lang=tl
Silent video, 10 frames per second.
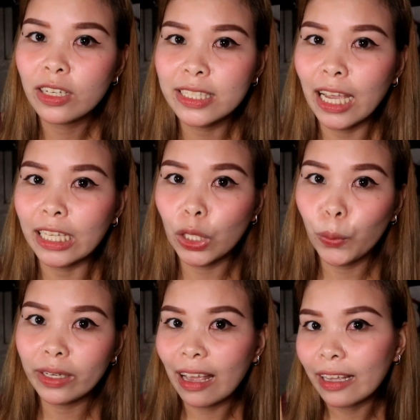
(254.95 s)
lalo na
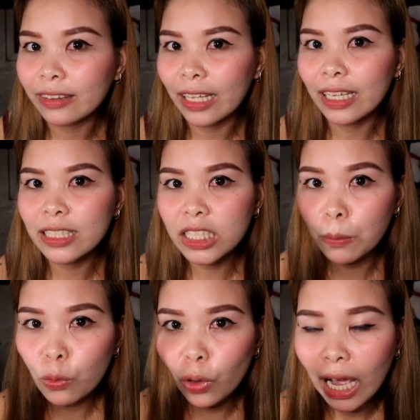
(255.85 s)
sa katawan
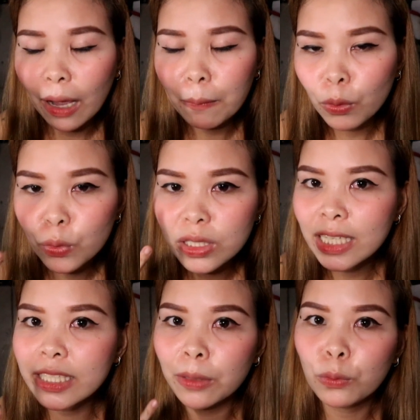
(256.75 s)
natin, sa muka,
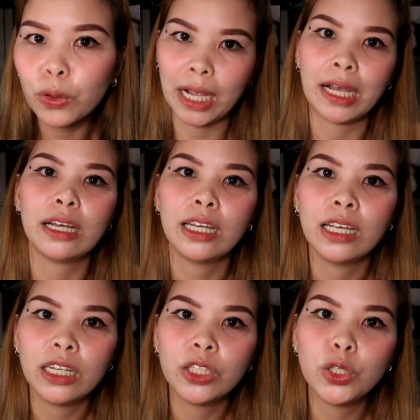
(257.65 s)
mostly sa muka,